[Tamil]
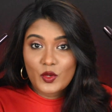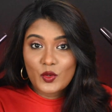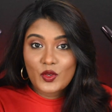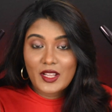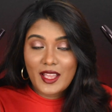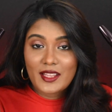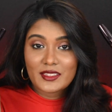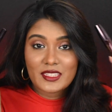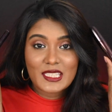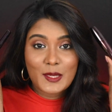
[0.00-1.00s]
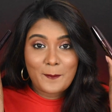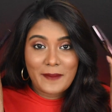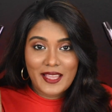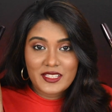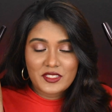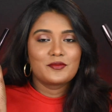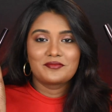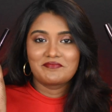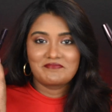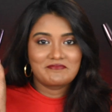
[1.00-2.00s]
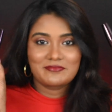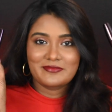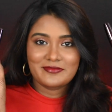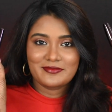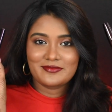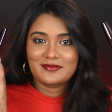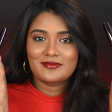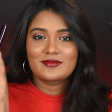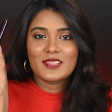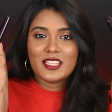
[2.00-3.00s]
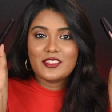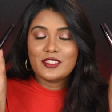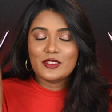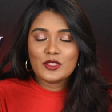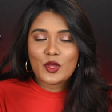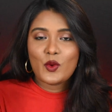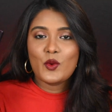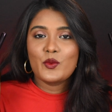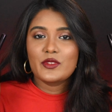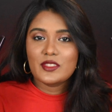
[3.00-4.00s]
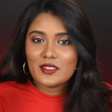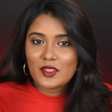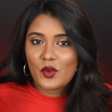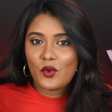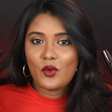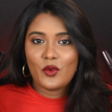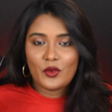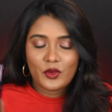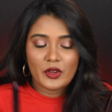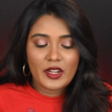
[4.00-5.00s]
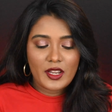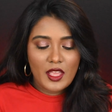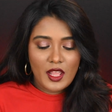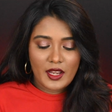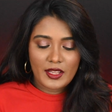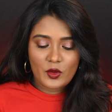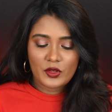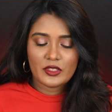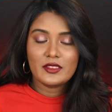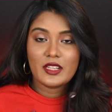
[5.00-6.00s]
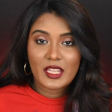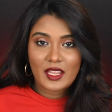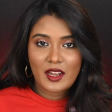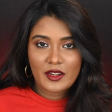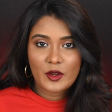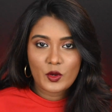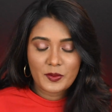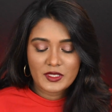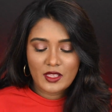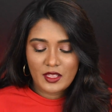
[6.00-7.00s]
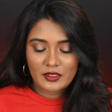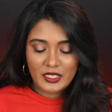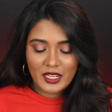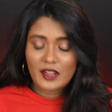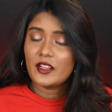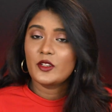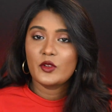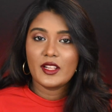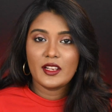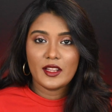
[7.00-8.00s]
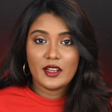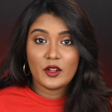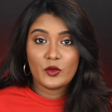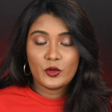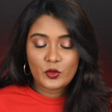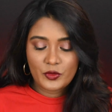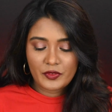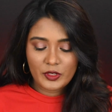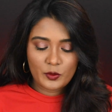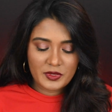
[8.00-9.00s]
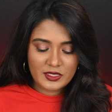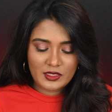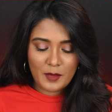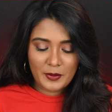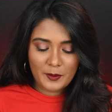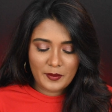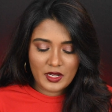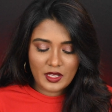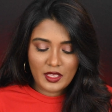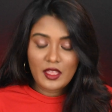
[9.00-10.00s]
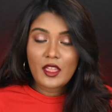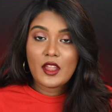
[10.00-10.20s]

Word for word: லுக் அட் தி பேக்கேஜிங் இட்ஸ் ஸோ ஸோ குட் லைக் ஒரு த்ரீ ஹண்ட்ரட் ருபீஸ் அது த்ரீ ஹண்ட்ரட் கூட இல்லை நான் டூ ஃபிஃப்டி ருபீஸ்க்கு தான் பிக் பண்ணேன்